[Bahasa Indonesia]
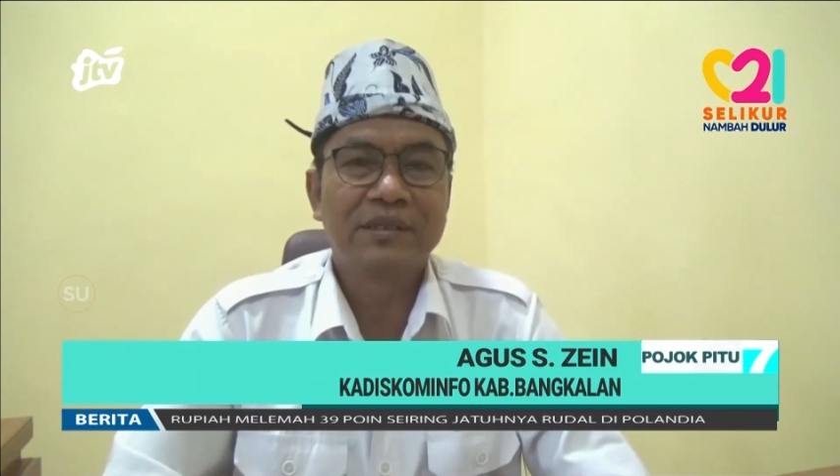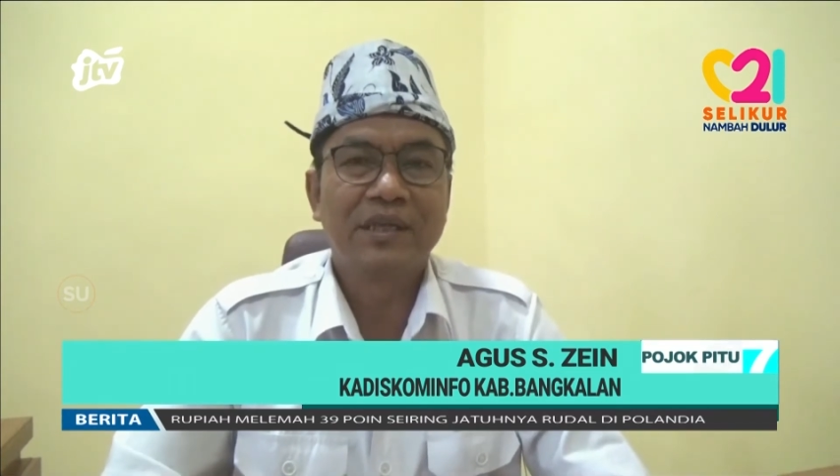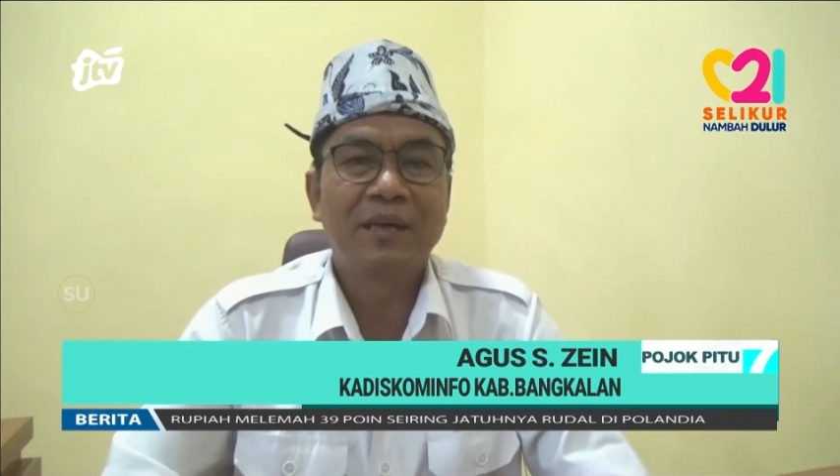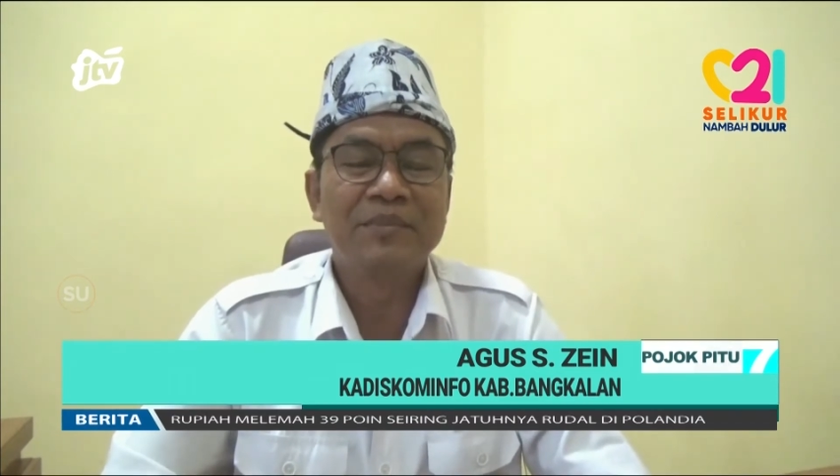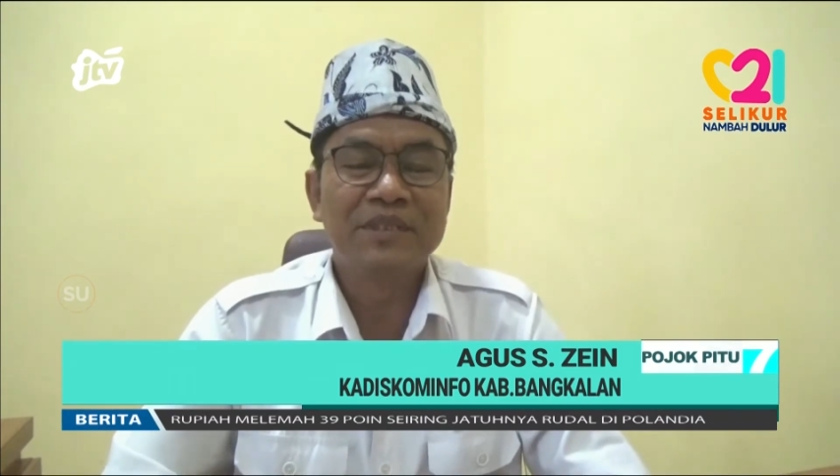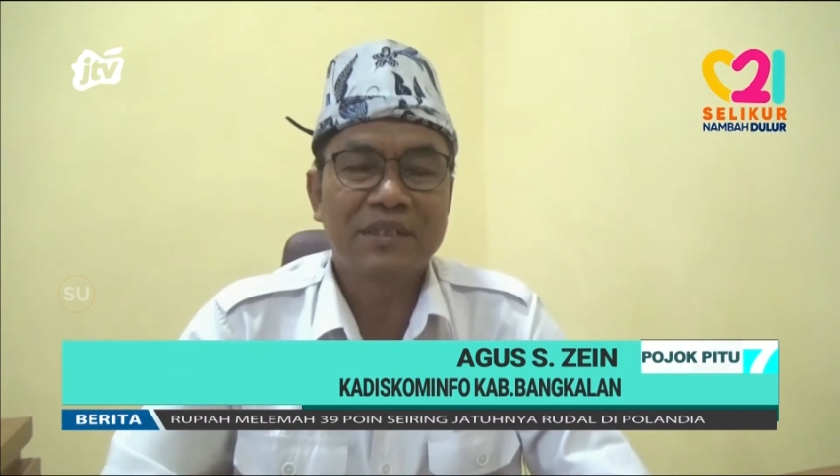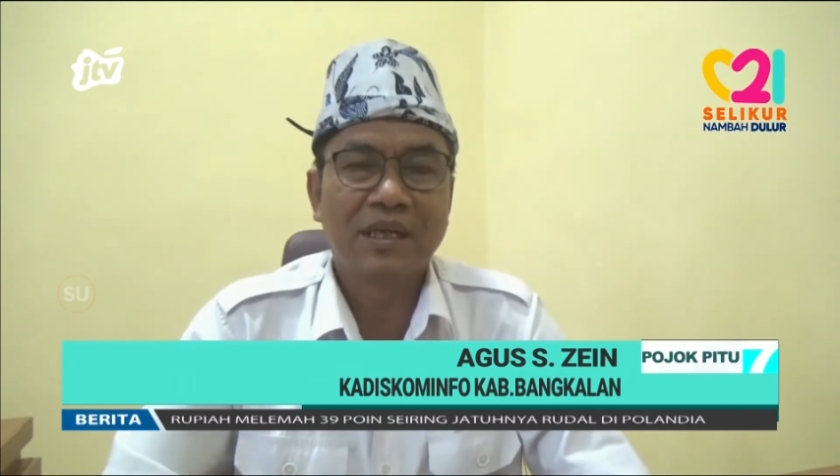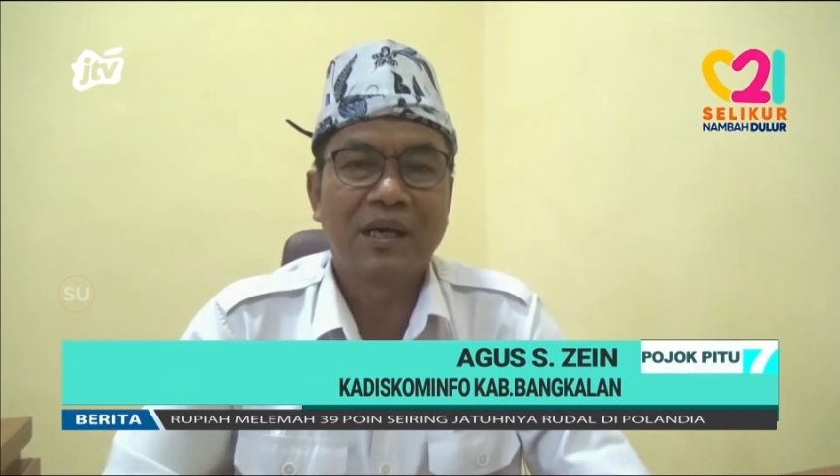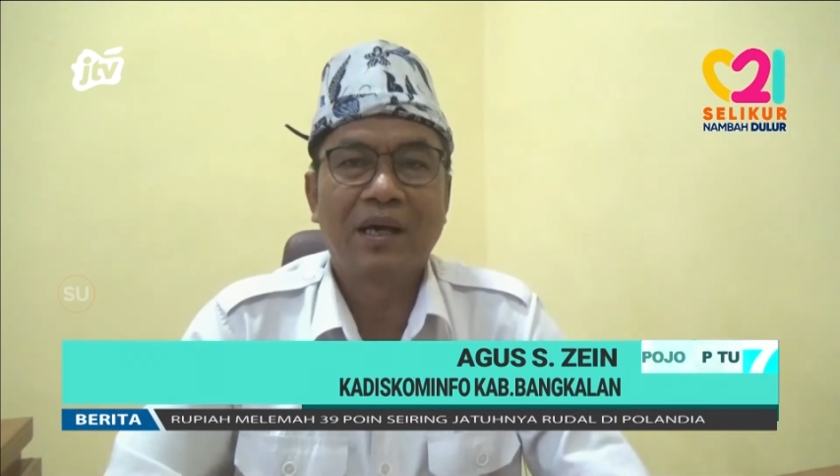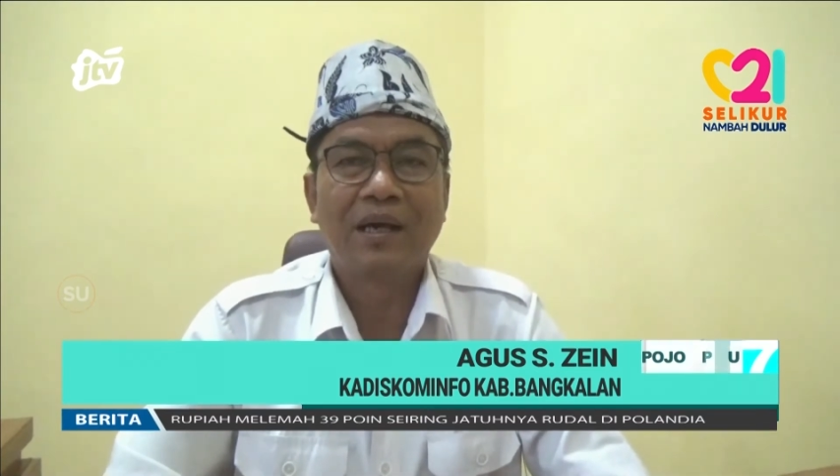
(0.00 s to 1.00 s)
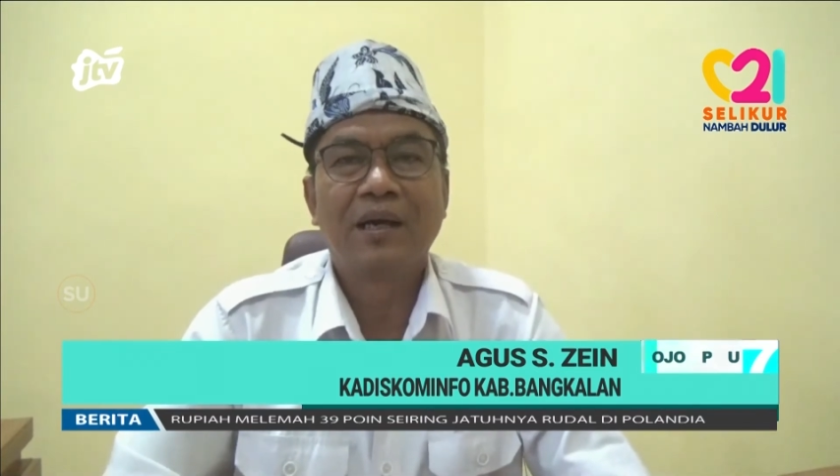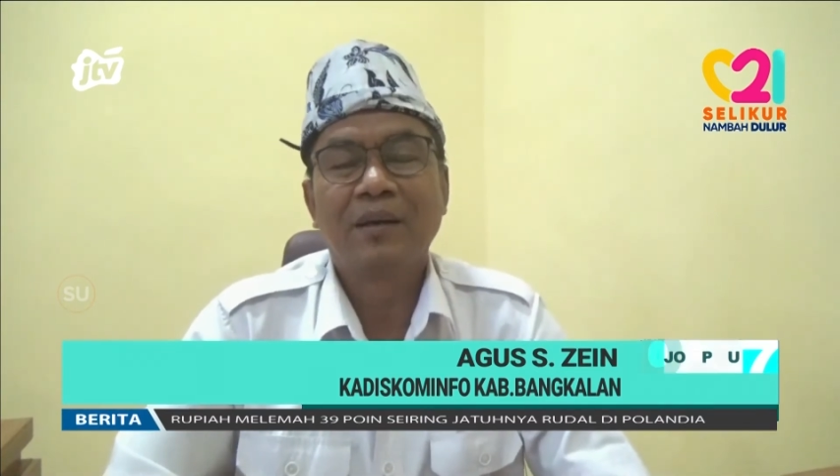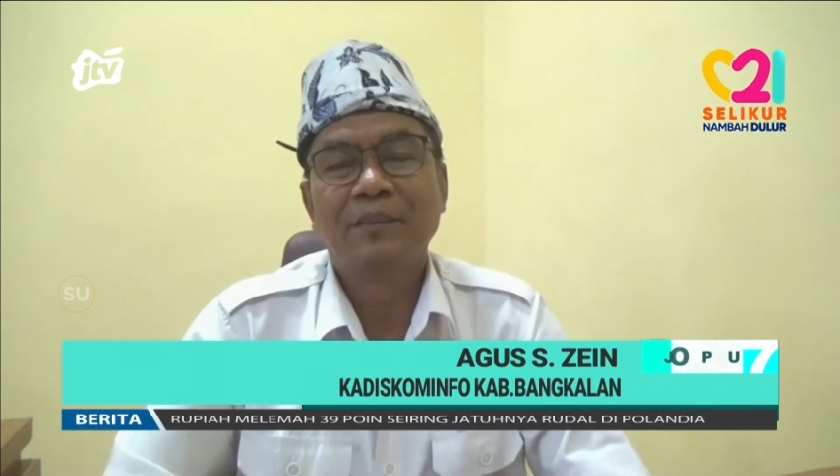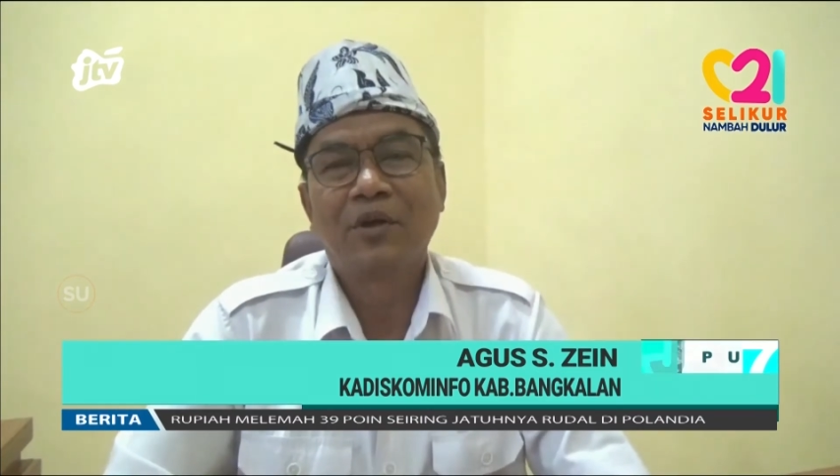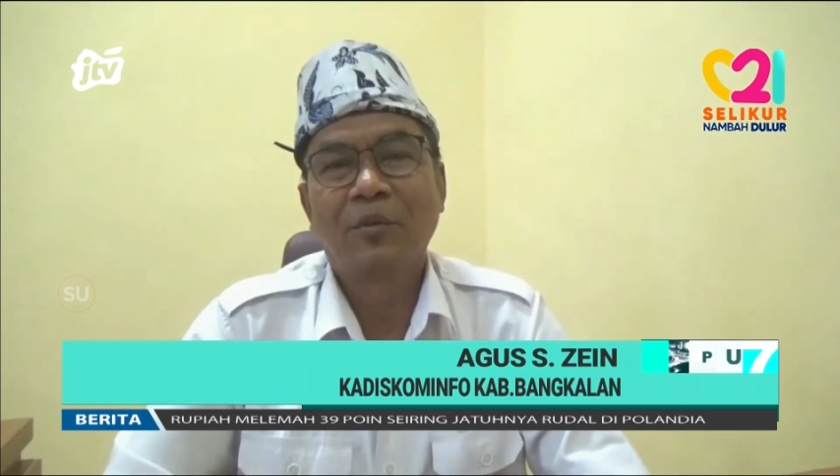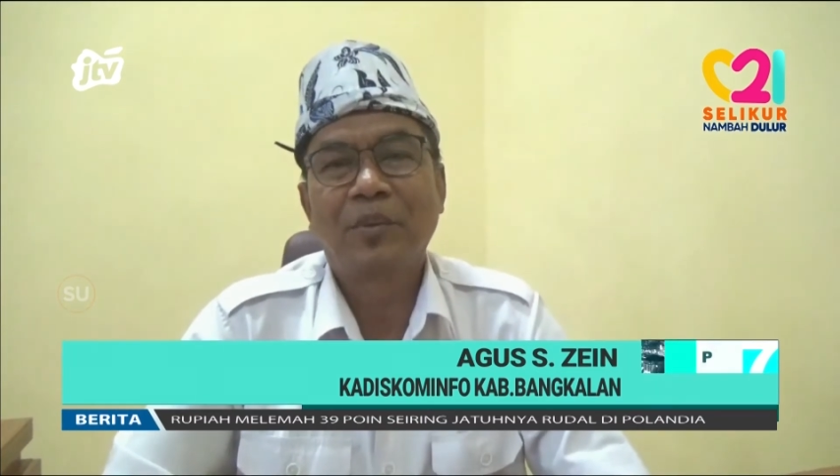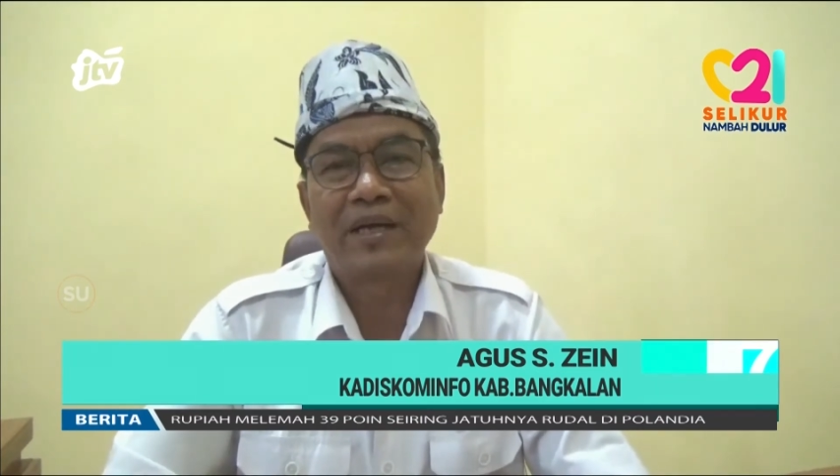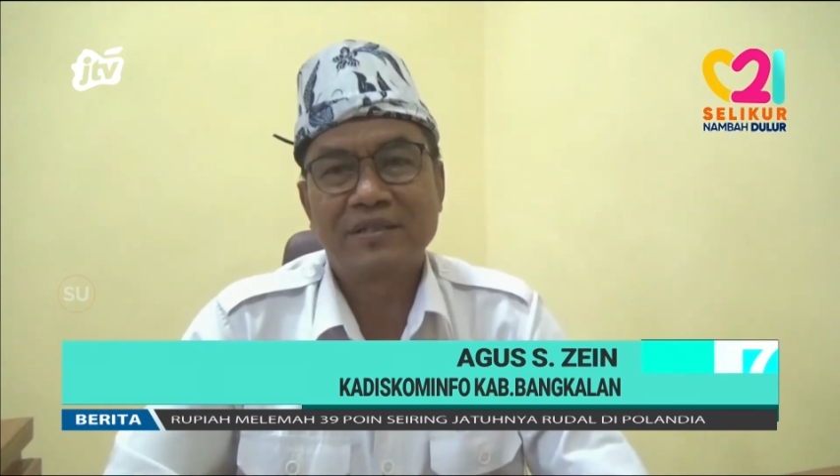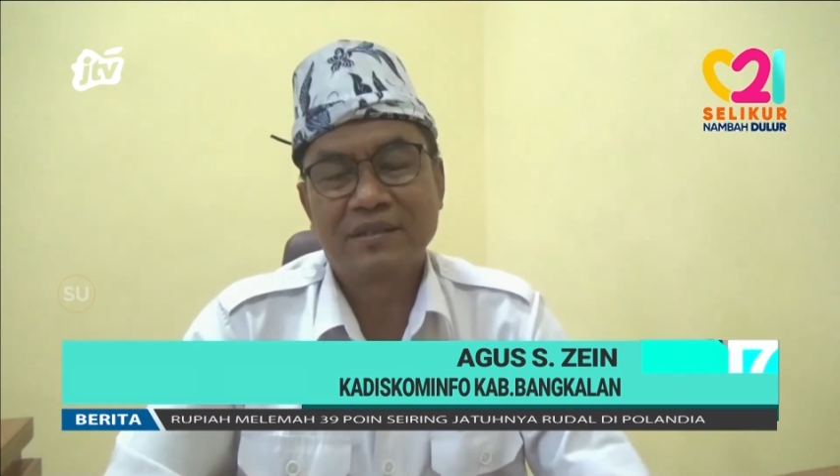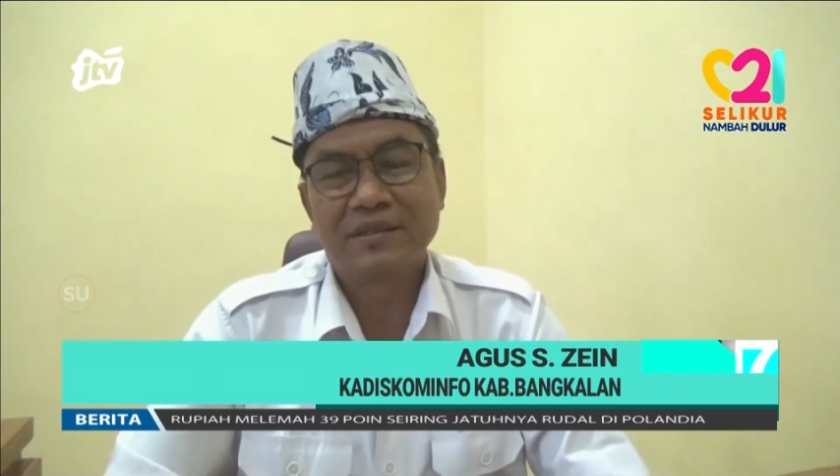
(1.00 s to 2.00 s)
tidak bisa
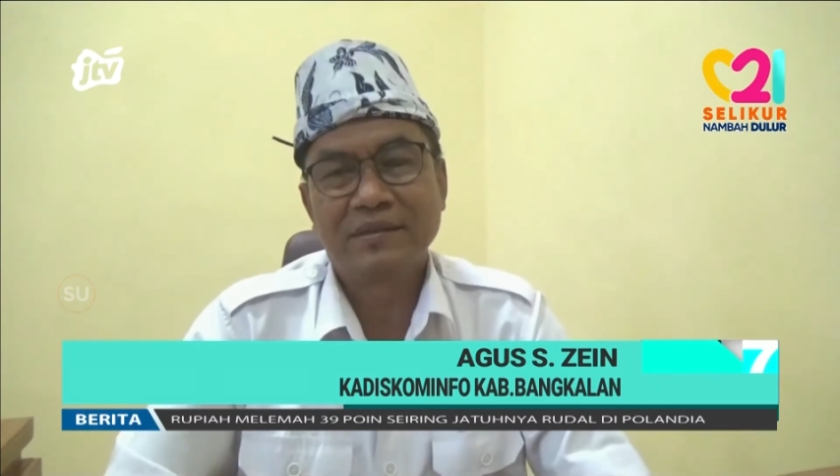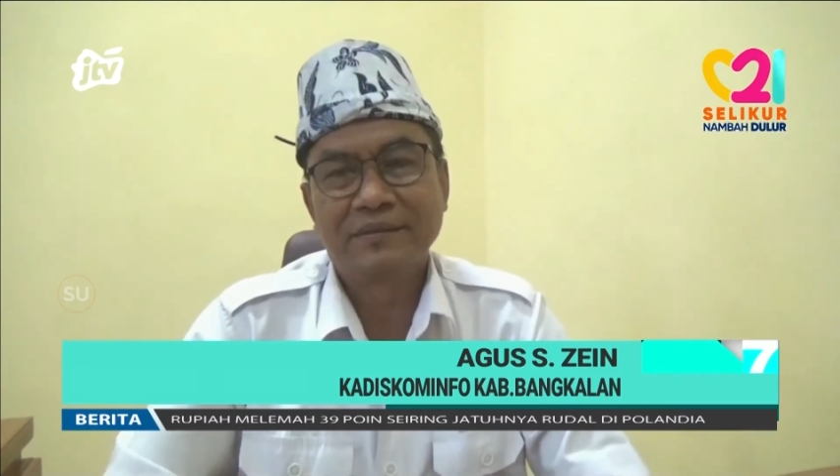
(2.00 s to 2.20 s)
beroperasi.